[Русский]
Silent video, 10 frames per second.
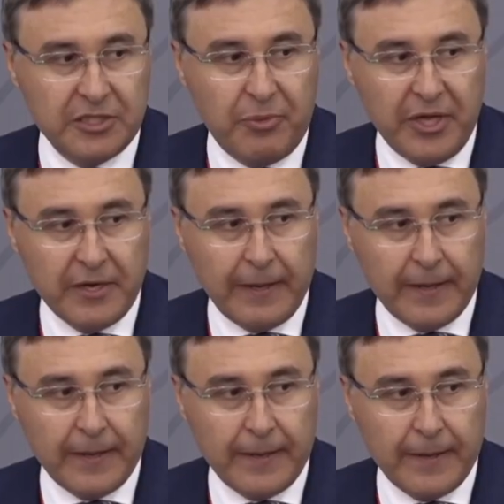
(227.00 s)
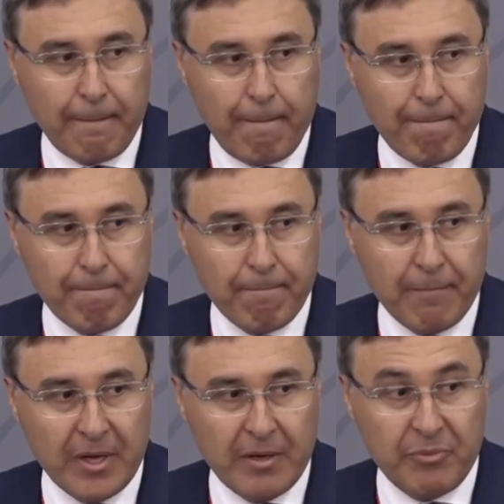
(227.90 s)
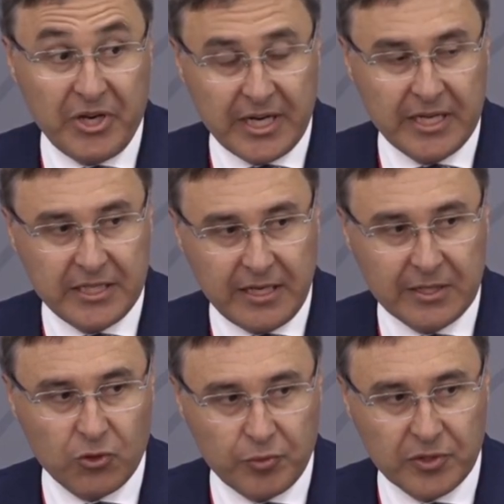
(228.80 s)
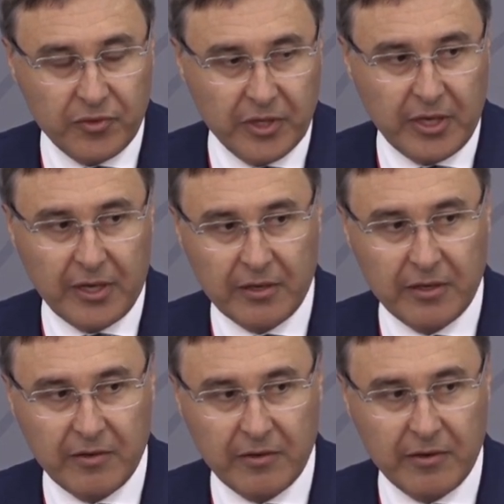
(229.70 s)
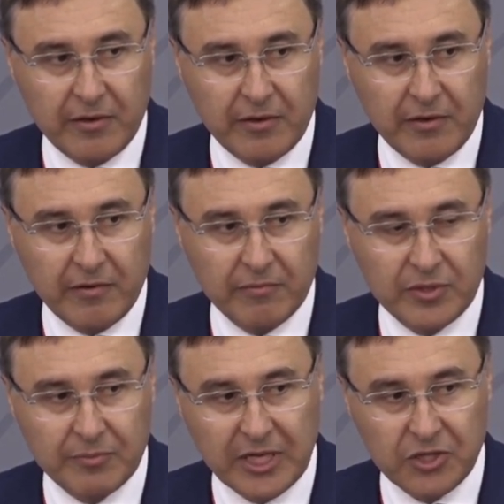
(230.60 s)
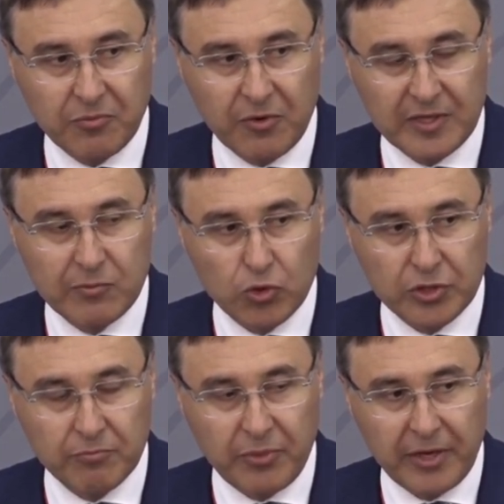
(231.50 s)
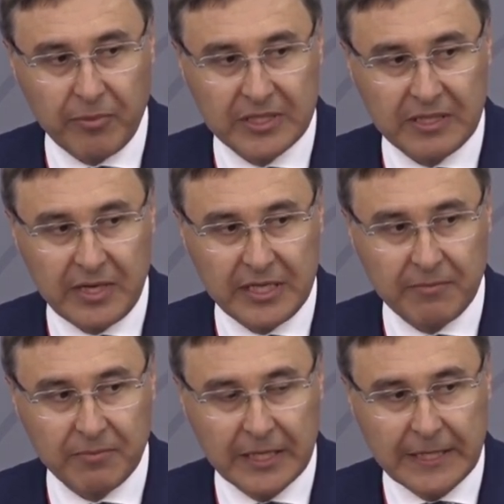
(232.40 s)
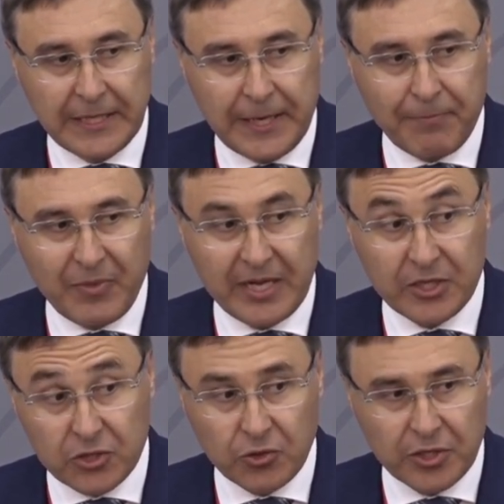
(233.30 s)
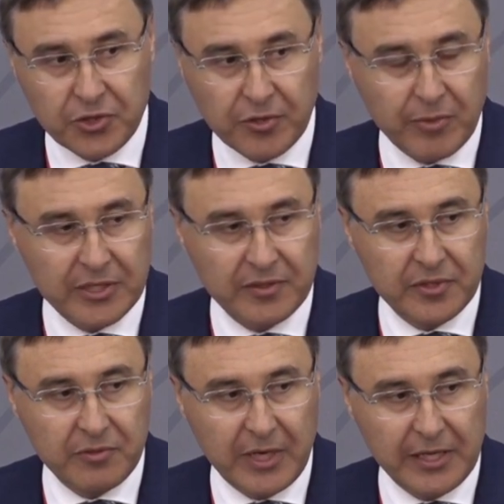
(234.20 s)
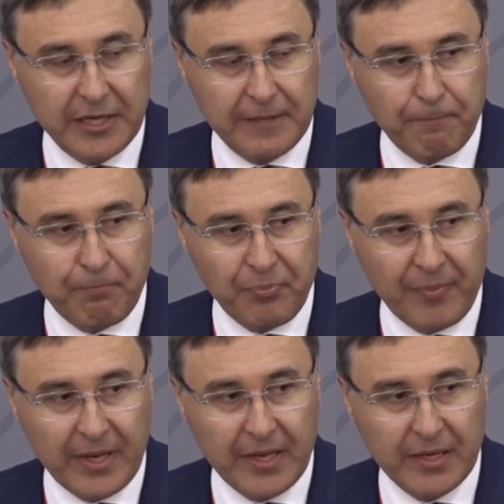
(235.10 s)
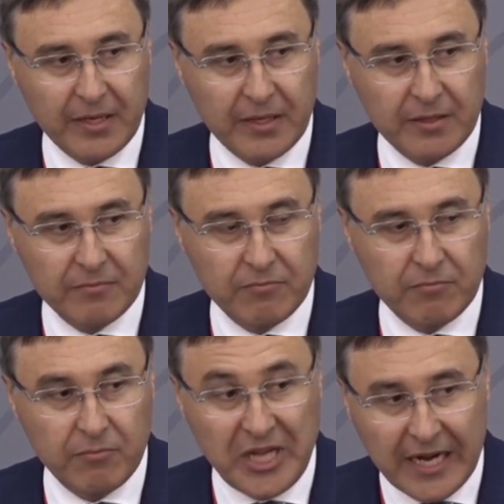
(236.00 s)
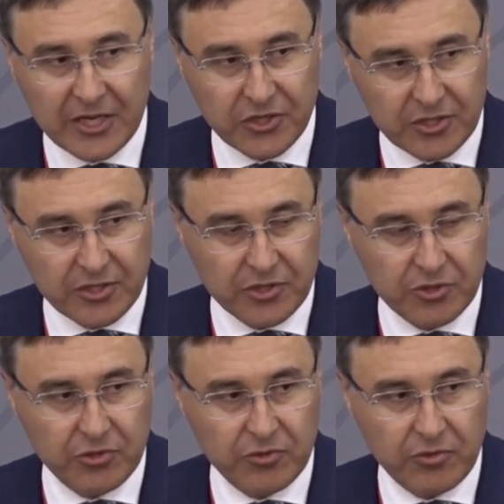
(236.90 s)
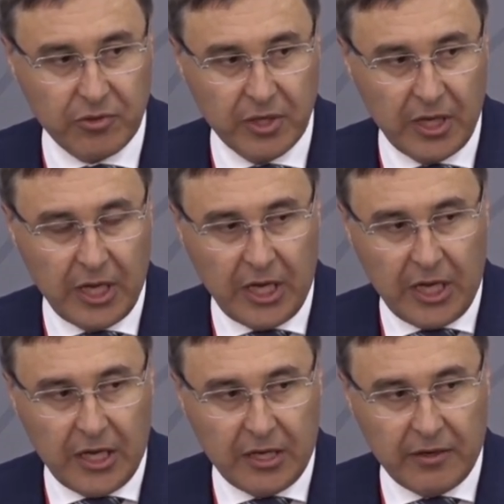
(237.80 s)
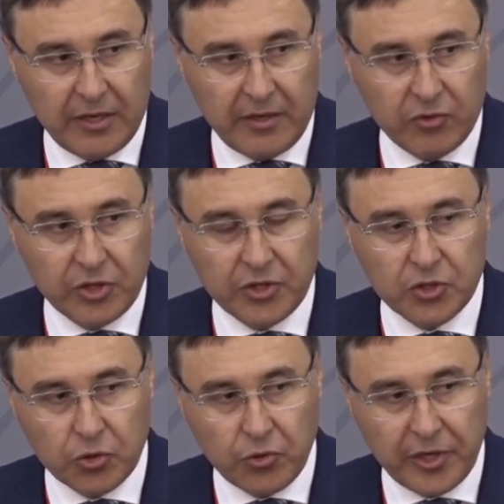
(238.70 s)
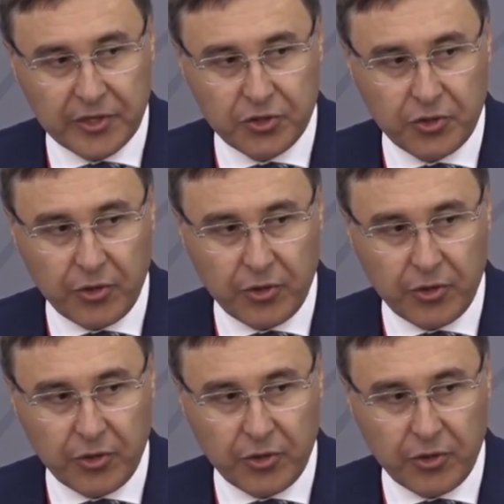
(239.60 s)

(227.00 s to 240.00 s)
Теперь, а, а, переходя к, собственно, скажем, к возможным преобразованиям, я на что хочу обратить внимание. Мне кажется, что а, вот эта история с